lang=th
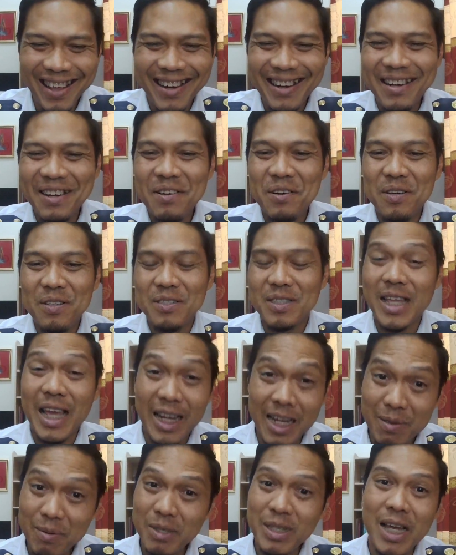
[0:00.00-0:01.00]
ถึงออแต่
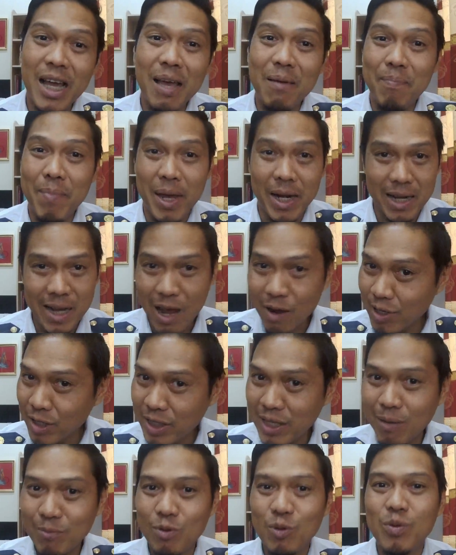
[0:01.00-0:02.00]
นี่ไม่ใช่แปดเก้านี่
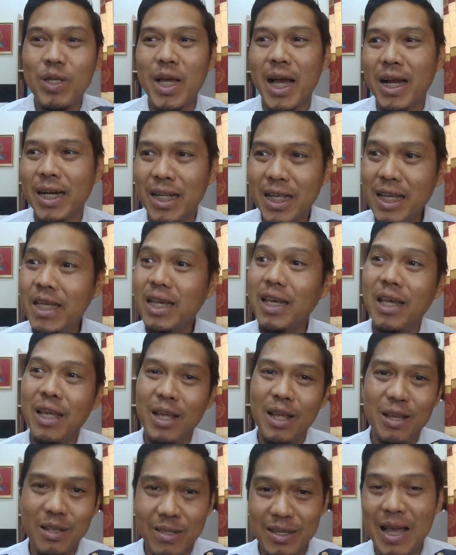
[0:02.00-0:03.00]
ทำทุกอย่างที่
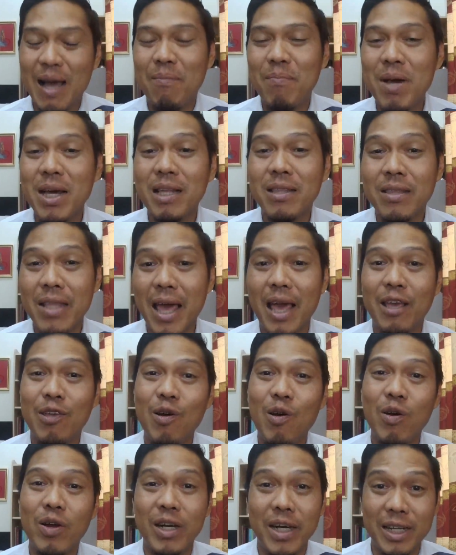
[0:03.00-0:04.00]
สามารถแตก
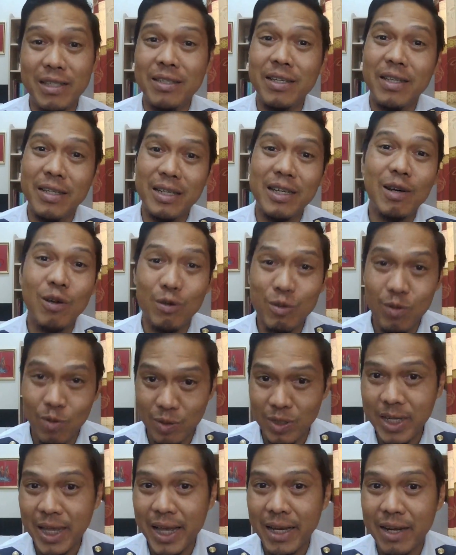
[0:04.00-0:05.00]
ยอดในสิ่งที่เขาส
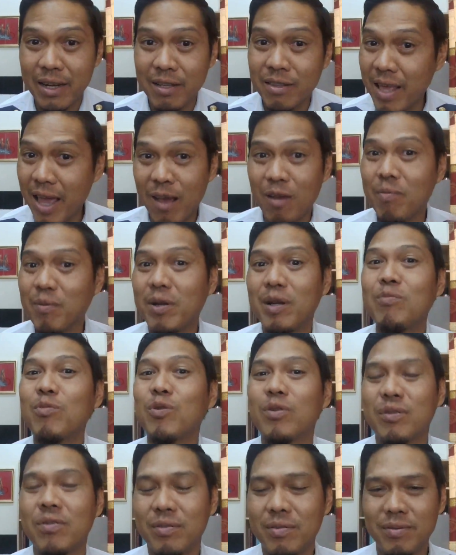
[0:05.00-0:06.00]
นใจนั้นแตกออกมาได้หม
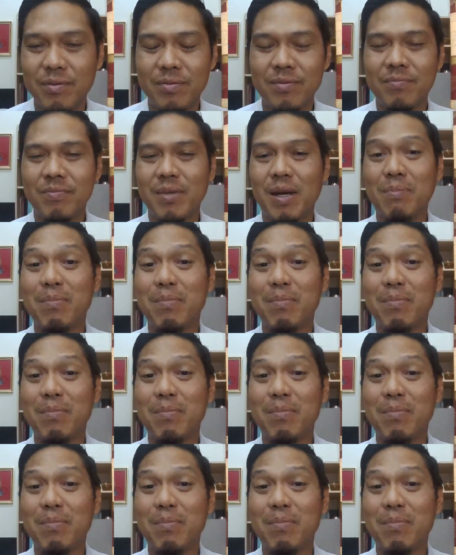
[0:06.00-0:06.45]
ดประ